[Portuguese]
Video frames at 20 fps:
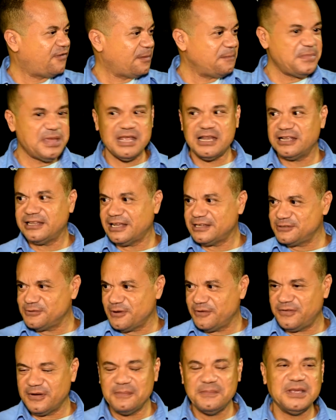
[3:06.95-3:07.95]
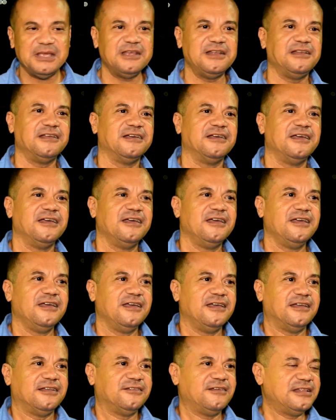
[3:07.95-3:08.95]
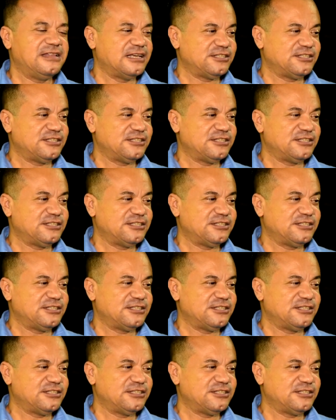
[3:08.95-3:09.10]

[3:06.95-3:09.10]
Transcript: família, da sua família, né,